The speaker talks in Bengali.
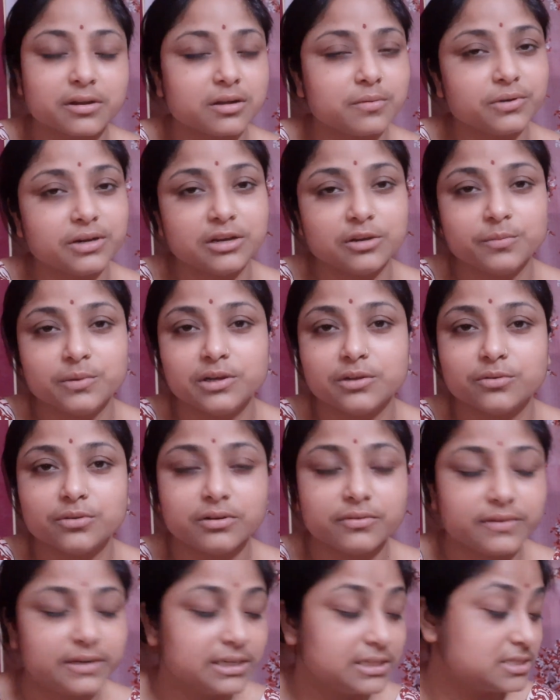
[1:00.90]
কাপড় এলোমেলো
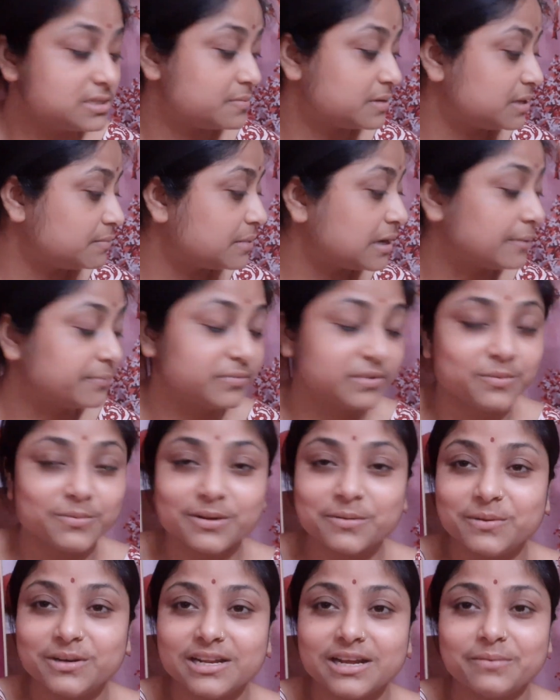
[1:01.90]
করে ফেলেছি মানে ভাবতে
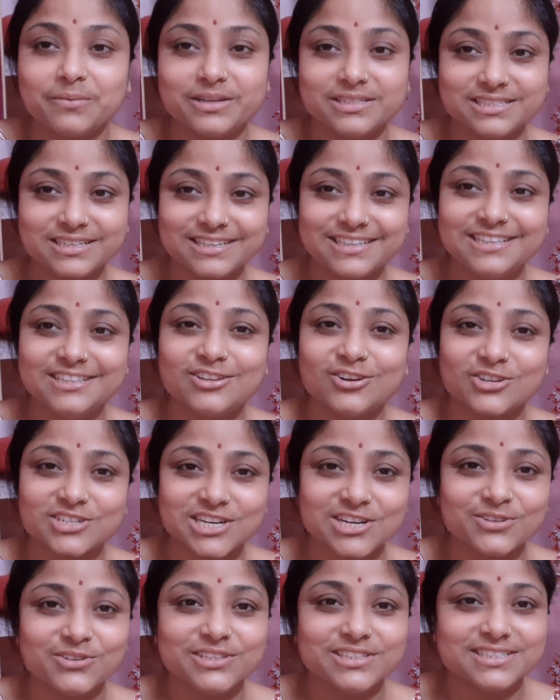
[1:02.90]
পারবে না আমার যে কী
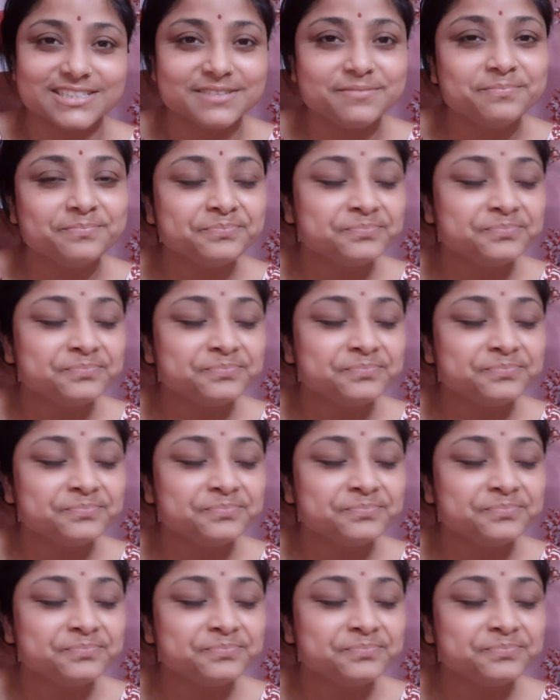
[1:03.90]
দশা হয়েছে